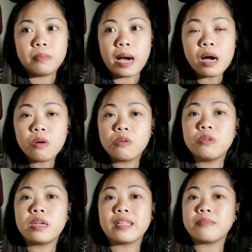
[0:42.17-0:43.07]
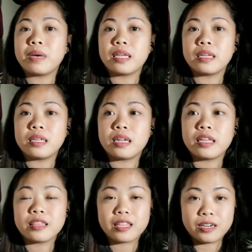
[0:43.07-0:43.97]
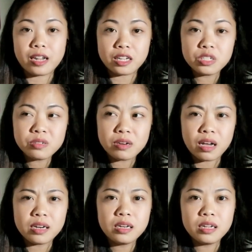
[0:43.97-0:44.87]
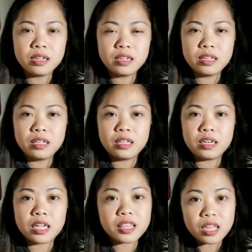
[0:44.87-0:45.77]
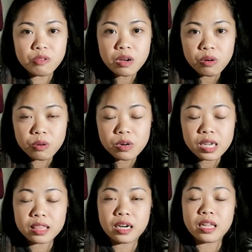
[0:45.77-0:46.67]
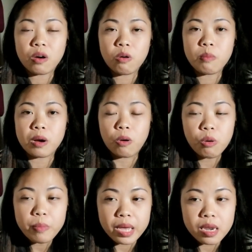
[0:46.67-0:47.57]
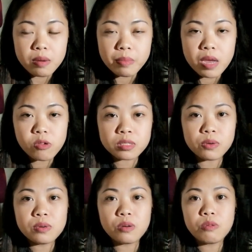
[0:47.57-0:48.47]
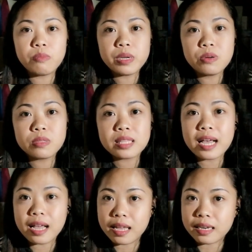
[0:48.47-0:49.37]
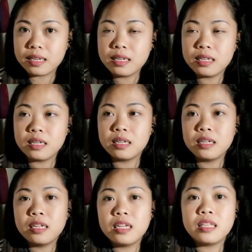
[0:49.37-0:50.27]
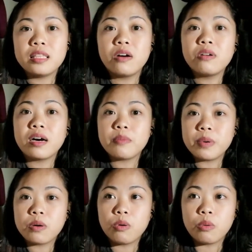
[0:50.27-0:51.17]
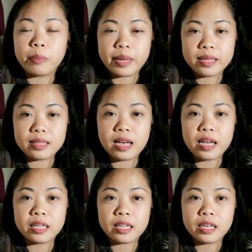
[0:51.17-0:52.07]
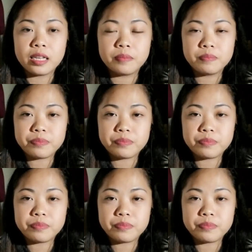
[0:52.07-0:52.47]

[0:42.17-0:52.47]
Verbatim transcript: bangko na, na, na international. Nagtanong ako, nagtry akong mag-open, pero sa una kong pinuntahan, hindi ako nakapag-open dahil